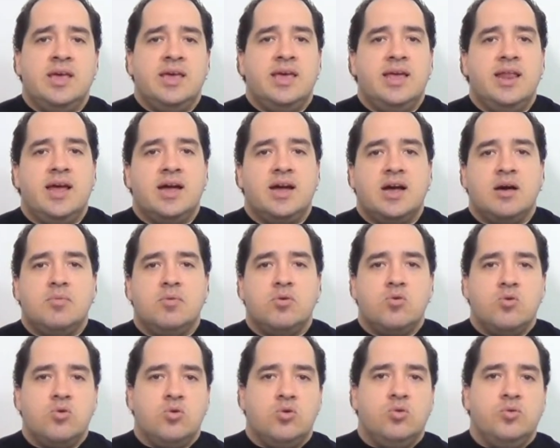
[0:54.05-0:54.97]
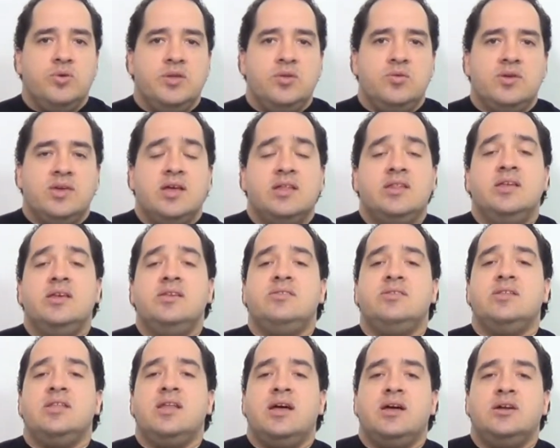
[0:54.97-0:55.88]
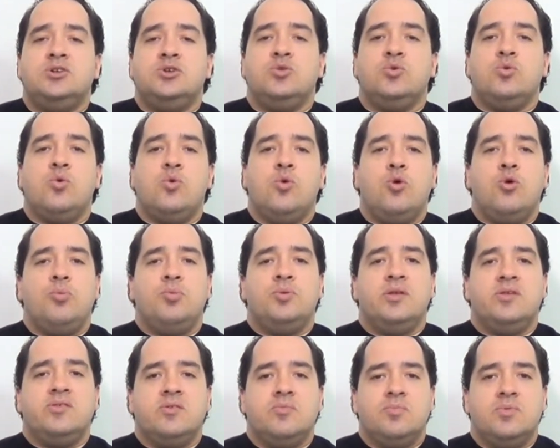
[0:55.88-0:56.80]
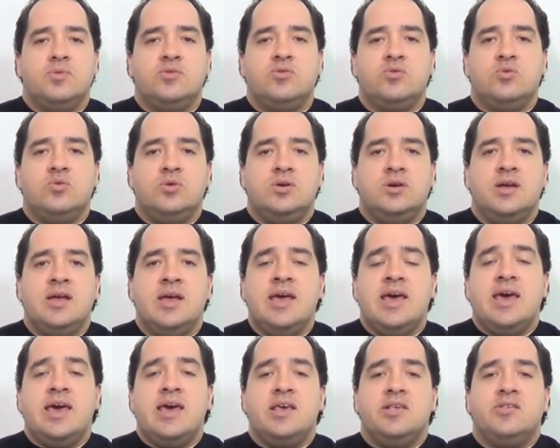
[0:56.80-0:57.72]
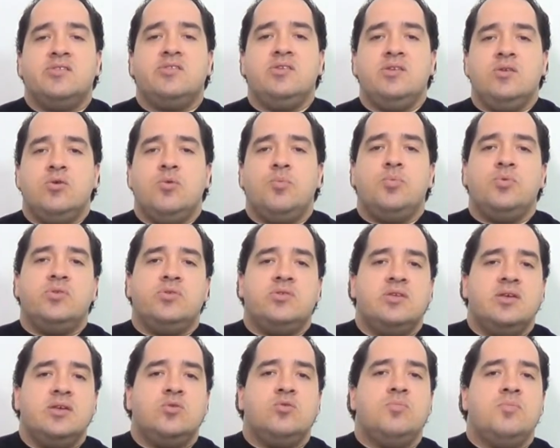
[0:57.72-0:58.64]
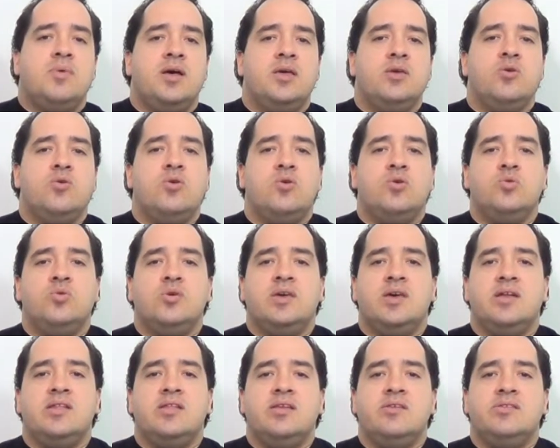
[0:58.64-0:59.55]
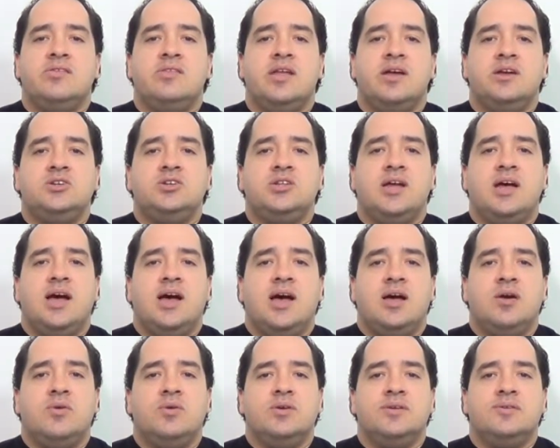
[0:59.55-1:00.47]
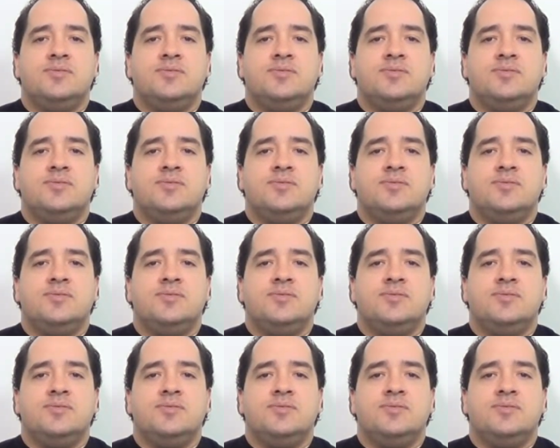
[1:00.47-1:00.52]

ele acaba concluindo que a densidade do corpo dessa pessoa é 5% maior do que a densidade da água.